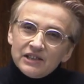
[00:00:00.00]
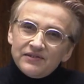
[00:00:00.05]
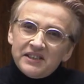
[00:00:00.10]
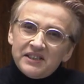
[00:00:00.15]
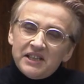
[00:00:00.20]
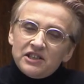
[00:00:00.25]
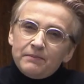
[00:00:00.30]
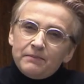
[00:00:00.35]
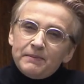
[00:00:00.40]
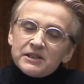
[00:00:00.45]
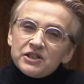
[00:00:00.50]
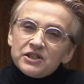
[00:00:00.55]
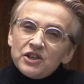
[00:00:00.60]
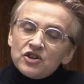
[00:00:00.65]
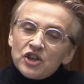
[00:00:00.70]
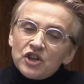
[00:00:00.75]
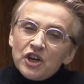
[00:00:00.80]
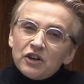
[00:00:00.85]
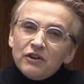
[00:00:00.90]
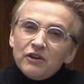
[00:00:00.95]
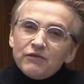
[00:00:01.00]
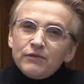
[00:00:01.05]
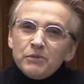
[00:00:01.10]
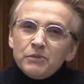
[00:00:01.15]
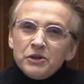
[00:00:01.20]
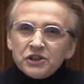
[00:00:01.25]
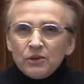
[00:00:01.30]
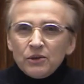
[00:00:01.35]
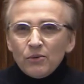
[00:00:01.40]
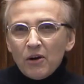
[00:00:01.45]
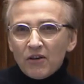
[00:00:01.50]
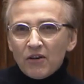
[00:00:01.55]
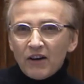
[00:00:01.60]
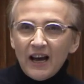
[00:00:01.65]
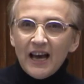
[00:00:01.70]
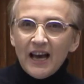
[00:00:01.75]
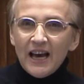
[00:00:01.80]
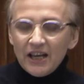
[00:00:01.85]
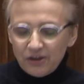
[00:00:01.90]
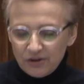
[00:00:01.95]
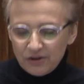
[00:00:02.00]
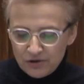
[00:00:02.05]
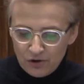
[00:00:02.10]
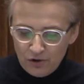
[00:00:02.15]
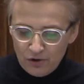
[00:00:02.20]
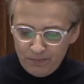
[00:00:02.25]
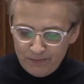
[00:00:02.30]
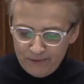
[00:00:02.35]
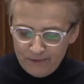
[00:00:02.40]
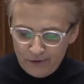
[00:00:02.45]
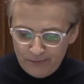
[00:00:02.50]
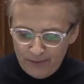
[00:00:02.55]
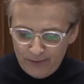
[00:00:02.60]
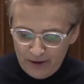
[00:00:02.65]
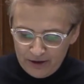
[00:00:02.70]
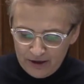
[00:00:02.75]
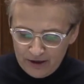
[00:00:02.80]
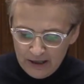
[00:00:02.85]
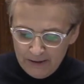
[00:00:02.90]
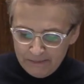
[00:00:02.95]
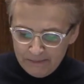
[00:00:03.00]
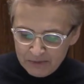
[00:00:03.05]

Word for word: w zasadzie bez niczego wymyślił, okej, okay, to zróbmy wybory